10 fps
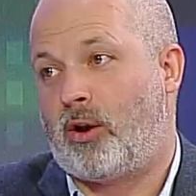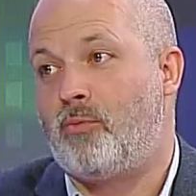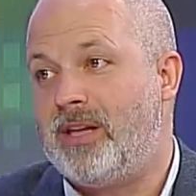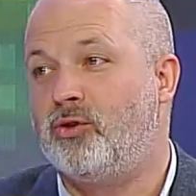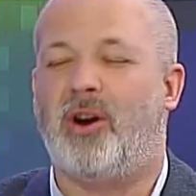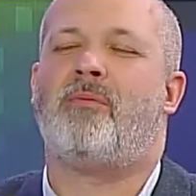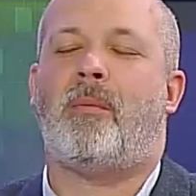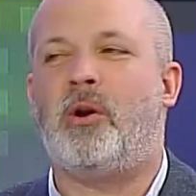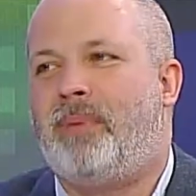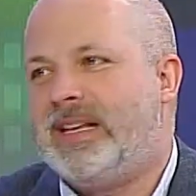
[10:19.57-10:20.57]
carcomiendo, algo
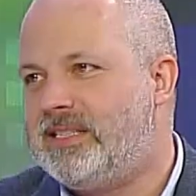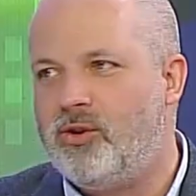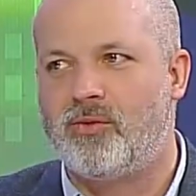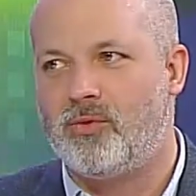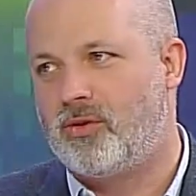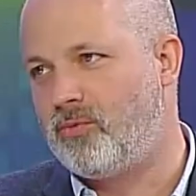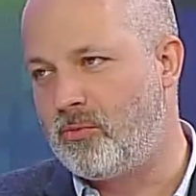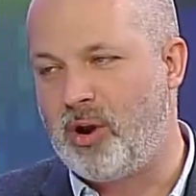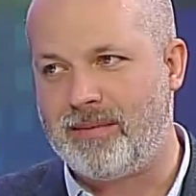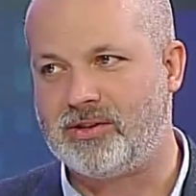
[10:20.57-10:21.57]
más o menos parecido como, como,
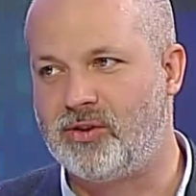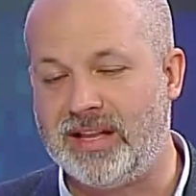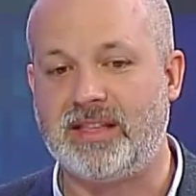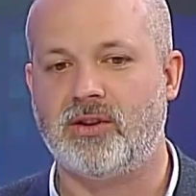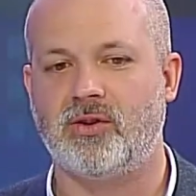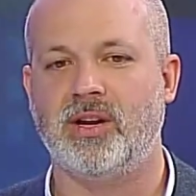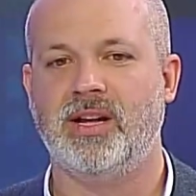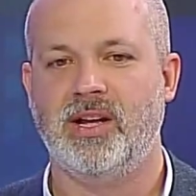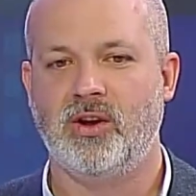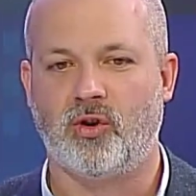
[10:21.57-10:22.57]
como lo que pasó antes con,
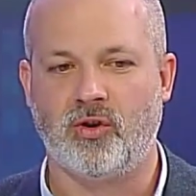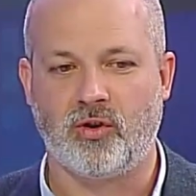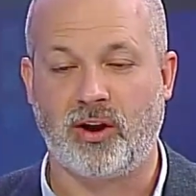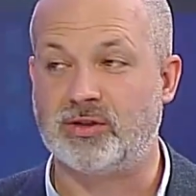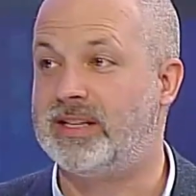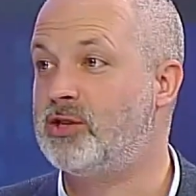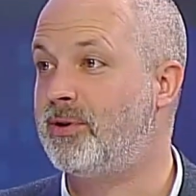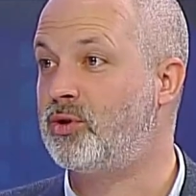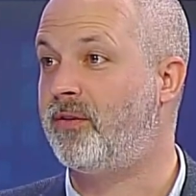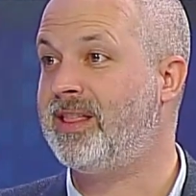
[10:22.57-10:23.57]
con, la
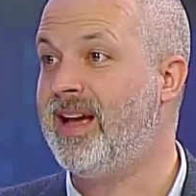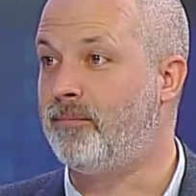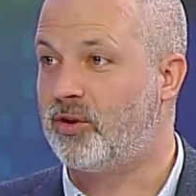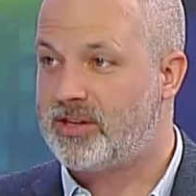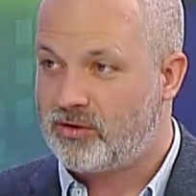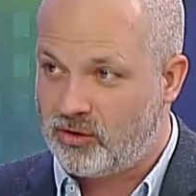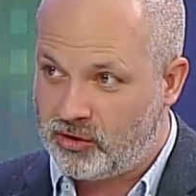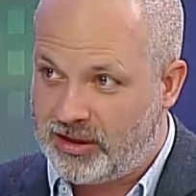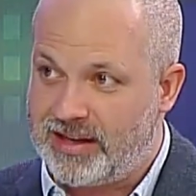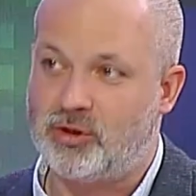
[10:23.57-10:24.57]
concentración versus el Frente Amplio, ¿no es
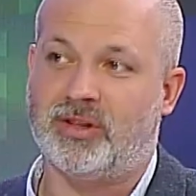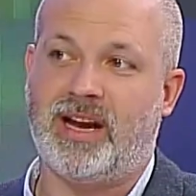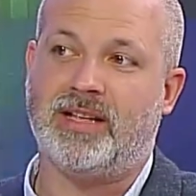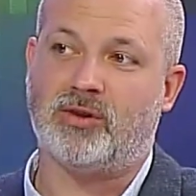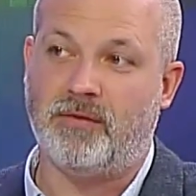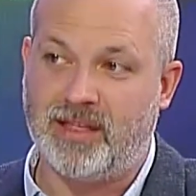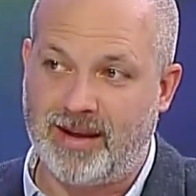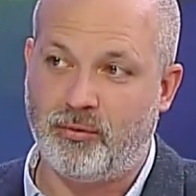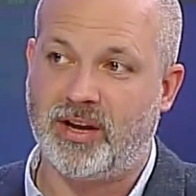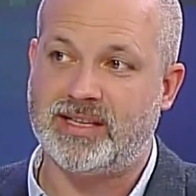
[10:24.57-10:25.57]
cierto? Donde elección tras elección el
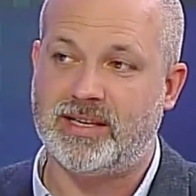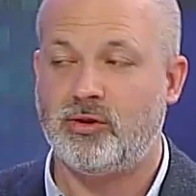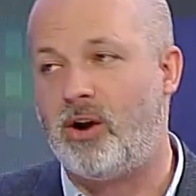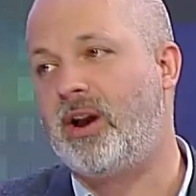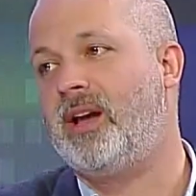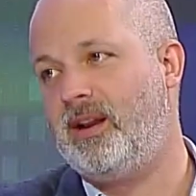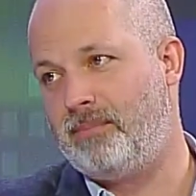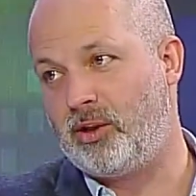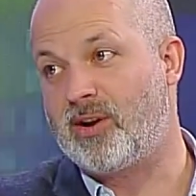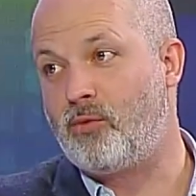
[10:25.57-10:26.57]
Frente Amplio iba creciendo, ahora
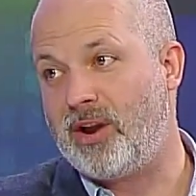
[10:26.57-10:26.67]
el Partido